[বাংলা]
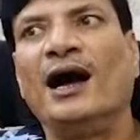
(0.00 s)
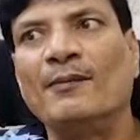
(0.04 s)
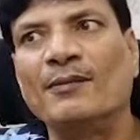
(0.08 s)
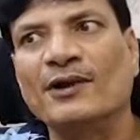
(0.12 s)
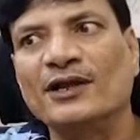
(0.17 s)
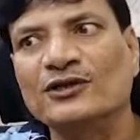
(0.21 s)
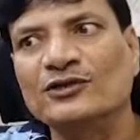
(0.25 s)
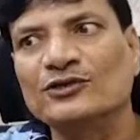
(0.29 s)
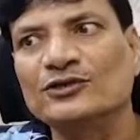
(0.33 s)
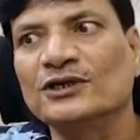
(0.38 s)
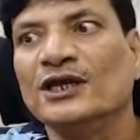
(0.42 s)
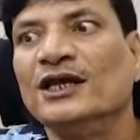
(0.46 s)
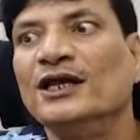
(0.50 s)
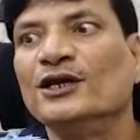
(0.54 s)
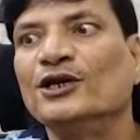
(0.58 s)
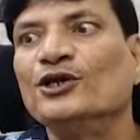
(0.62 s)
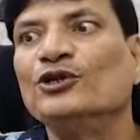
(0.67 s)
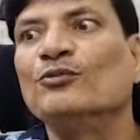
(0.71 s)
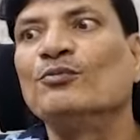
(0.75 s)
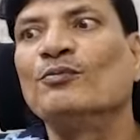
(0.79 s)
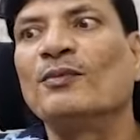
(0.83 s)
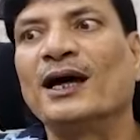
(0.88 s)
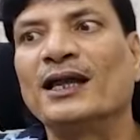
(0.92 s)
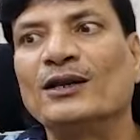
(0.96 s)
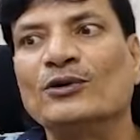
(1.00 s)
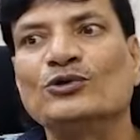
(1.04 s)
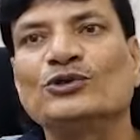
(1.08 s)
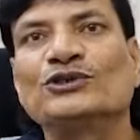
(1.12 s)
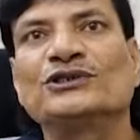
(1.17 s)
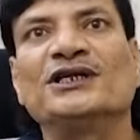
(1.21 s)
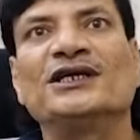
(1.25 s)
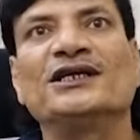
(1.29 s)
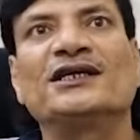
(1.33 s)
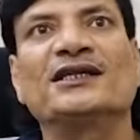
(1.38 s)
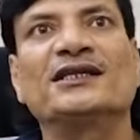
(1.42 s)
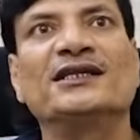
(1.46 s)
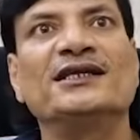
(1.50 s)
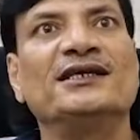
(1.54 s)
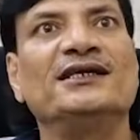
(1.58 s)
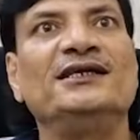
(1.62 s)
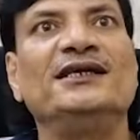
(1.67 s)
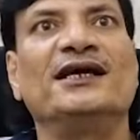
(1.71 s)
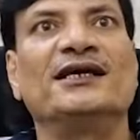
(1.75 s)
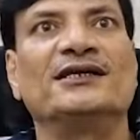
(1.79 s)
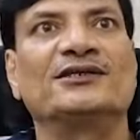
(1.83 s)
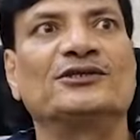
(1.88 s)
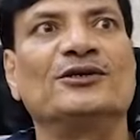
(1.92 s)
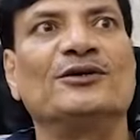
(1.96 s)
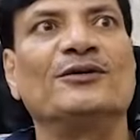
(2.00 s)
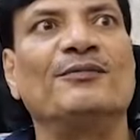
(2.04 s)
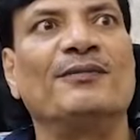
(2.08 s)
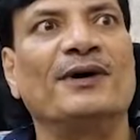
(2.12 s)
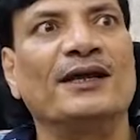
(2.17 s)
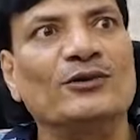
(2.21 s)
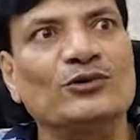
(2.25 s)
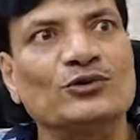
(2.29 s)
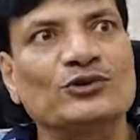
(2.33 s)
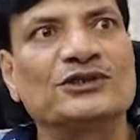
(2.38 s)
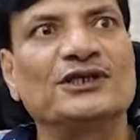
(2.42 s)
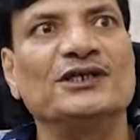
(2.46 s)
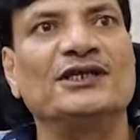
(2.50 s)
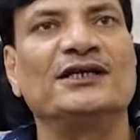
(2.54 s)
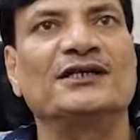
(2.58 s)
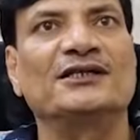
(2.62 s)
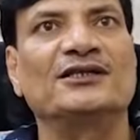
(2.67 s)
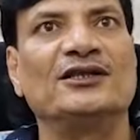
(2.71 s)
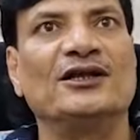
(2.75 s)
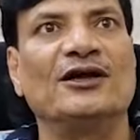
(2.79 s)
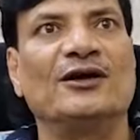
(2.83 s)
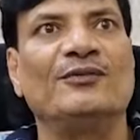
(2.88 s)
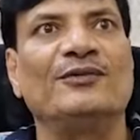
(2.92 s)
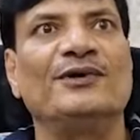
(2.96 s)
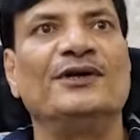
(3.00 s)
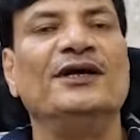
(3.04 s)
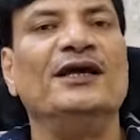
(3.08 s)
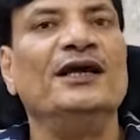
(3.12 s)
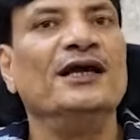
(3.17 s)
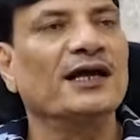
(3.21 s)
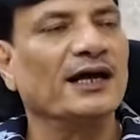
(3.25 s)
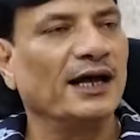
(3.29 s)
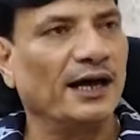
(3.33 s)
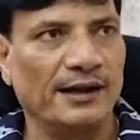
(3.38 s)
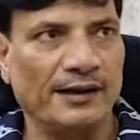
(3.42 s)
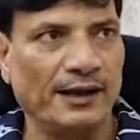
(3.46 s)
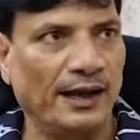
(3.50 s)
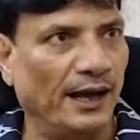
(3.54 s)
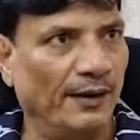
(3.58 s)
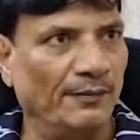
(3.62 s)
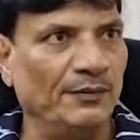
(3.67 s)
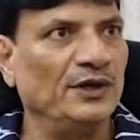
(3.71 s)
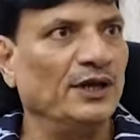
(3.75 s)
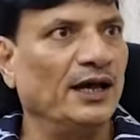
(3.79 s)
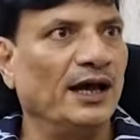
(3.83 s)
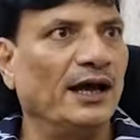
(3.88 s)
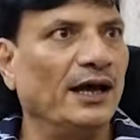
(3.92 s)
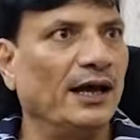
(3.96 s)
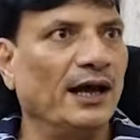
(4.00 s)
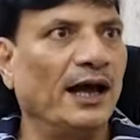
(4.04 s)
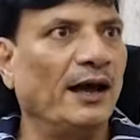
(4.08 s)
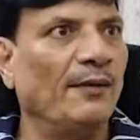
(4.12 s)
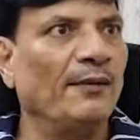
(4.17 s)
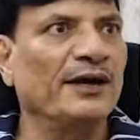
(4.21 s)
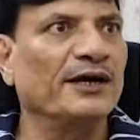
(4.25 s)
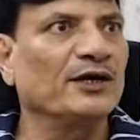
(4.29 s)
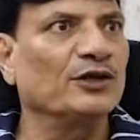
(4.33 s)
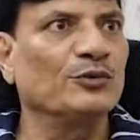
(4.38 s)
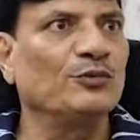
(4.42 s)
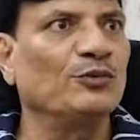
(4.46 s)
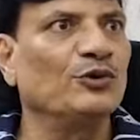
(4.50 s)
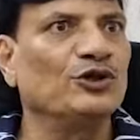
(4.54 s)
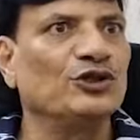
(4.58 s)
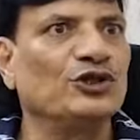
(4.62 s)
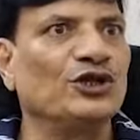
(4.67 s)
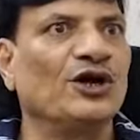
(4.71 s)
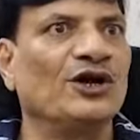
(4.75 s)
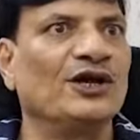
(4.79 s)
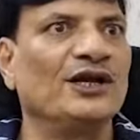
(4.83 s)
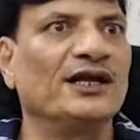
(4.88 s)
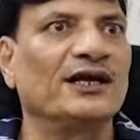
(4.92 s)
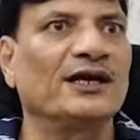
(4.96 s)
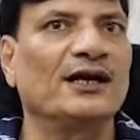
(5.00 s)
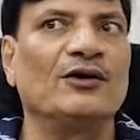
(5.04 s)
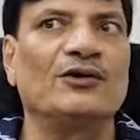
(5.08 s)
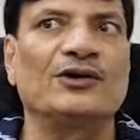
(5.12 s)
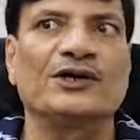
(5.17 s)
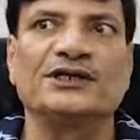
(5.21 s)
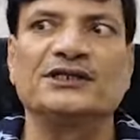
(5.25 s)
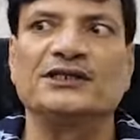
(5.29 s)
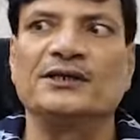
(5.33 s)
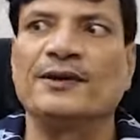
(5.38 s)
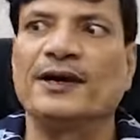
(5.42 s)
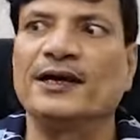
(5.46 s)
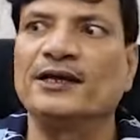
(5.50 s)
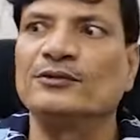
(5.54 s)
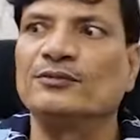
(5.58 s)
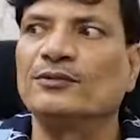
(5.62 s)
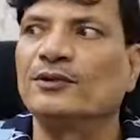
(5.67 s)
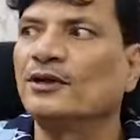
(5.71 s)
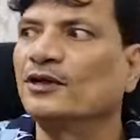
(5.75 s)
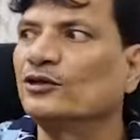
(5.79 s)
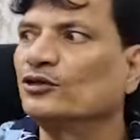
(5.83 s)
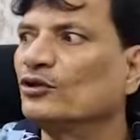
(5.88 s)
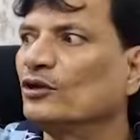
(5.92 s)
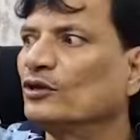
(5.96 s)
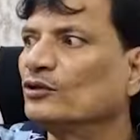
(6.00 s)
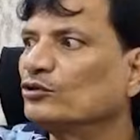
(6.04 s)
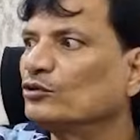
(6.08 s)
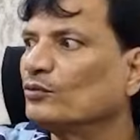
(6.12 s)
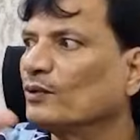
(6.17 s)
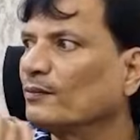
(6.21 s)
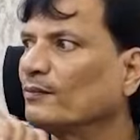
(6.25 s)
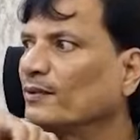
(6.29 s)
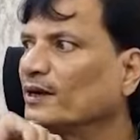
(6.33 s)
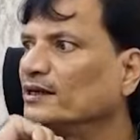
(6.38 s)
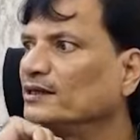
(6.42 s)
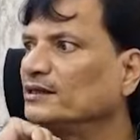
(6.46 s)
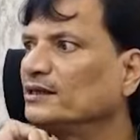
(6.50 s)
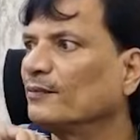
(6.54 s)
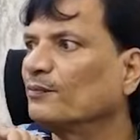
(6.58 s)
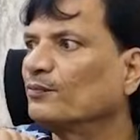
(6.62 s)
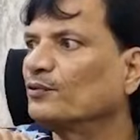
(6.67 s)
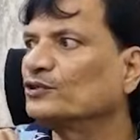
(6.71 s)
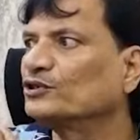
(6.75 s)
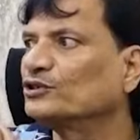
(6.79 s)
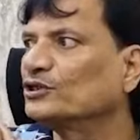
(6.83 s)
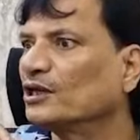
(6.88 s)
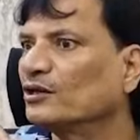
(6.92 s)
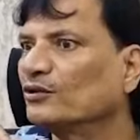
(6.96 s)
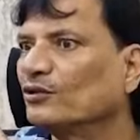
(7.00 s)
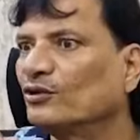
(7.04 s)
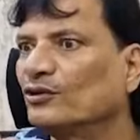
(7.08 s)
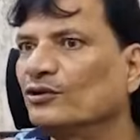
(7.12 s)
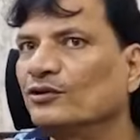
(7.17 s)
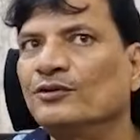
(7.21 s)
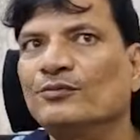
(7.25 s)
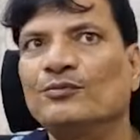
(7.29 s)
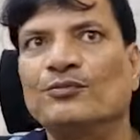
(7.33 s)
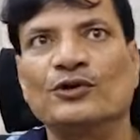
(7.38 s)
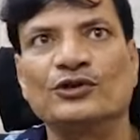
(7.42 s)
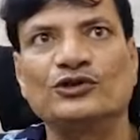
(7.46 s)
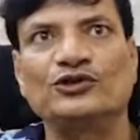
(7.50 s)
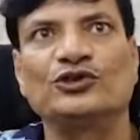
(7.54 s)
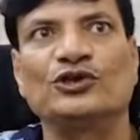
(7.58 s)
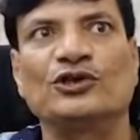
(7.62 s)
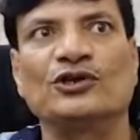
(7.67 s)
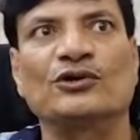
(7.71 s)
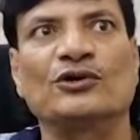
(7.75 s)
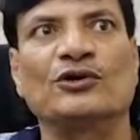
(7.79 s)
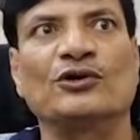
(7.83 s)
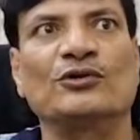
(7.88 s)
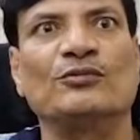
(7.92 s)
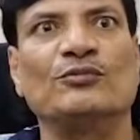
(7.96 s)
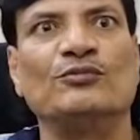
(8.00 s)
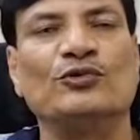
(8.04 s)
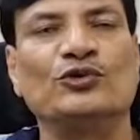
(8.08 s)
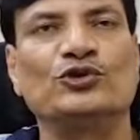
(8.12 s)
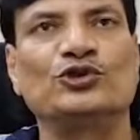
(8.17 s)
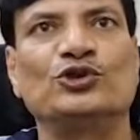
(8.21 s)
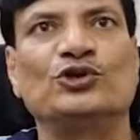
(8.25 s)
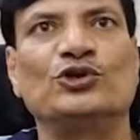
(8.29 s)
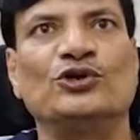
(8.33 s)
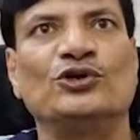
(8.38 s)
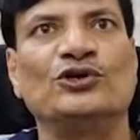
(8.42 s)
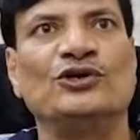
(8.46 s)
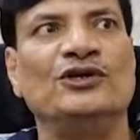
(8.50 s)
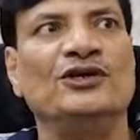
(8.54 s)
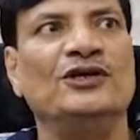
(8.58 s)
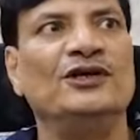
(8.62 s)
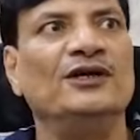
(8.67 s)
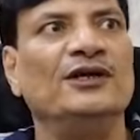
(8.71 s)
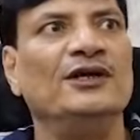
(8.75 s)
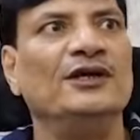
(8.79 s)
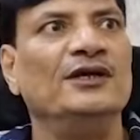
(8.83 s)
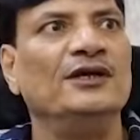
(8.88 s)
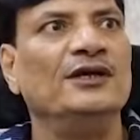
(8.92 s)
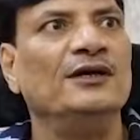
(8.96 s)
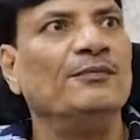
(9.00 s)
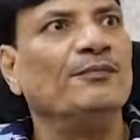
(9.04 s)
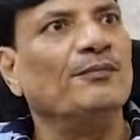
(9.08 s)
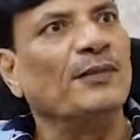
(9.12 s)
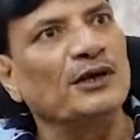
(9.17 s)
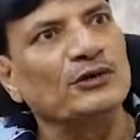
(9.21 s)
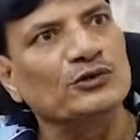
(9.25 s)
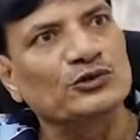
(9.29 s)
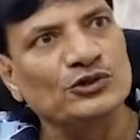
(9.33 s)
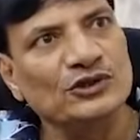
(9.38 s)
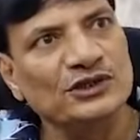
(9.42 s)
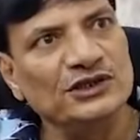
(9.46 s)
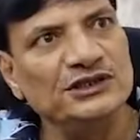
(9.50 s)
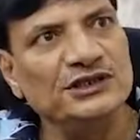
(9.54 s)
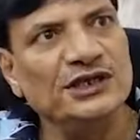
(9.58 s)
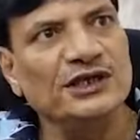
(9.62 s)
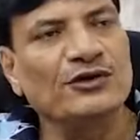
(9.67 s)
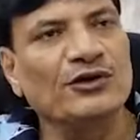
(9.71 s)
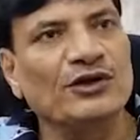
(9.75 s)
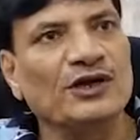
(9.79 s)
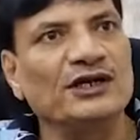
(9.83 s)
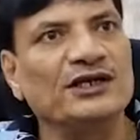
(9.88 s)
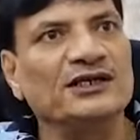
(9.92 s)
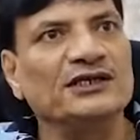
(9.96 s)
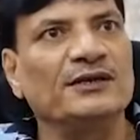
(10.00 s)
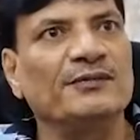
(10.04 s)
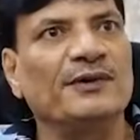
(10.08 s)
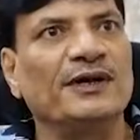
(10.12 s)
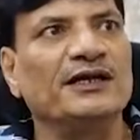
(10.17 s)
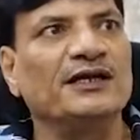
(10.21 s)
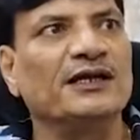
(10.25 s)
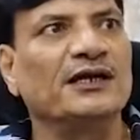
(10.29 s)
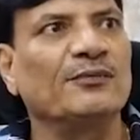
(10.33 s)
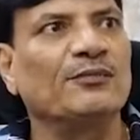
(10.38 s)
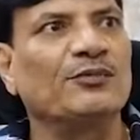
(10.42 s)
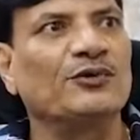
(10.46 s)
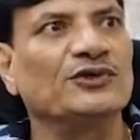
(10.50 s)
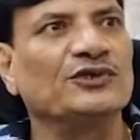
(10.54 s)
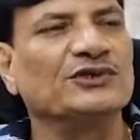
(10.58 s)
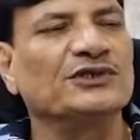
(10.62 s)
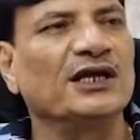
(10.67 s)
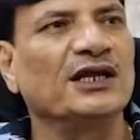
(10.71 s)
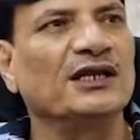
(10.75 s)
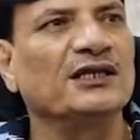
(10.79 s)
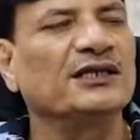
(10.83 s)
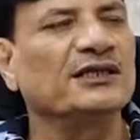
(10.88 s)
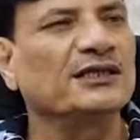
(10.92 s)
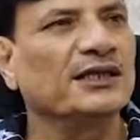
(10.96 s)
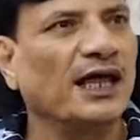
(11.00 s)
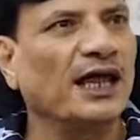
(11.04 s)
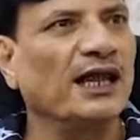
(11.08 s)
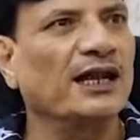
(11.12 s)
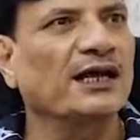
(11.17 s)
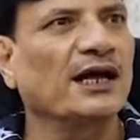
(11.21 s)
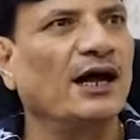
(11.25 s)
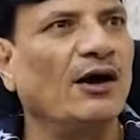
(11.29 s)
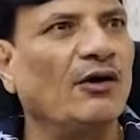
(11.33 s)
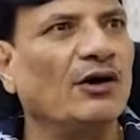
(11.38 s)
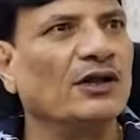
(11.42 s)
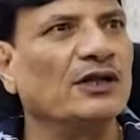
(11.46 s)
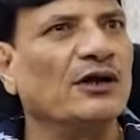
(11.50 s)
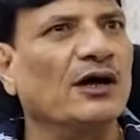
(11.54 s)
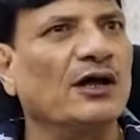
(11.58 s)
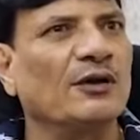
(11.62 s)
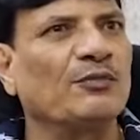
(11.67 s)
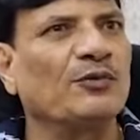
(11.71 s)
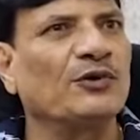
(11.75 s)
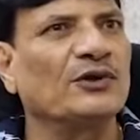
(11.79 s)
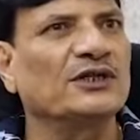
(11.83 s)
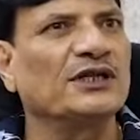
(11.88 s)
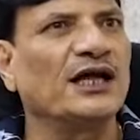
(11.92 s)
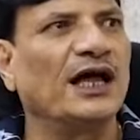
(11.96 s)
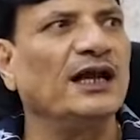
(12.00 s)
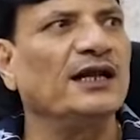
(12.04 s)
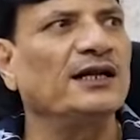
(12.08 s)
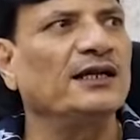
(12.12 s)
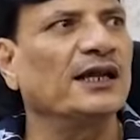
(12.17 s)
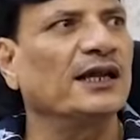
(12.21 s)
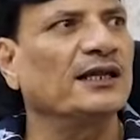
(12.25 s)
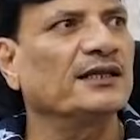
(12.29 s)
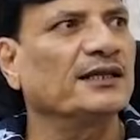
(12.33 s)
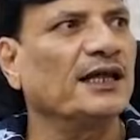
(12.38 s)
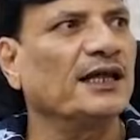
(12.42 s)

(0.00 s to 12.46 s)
আমরা তো কিন্তু মানুষকে এটাতে এগিয়ে আসতে হবে মানুষকে দেখতে হবে আমি আমাকে তো বলতে হয় না কাউকে যে ভাই তোমার বাড়িটা পরিষ্কার করো পরিচ্ছন্ন করো মুছো মানুষ তো নিজেই করে নিজের বাড়িটাকে পরিষ্কার থাল খাওয়া দাওয়ার পর থালটা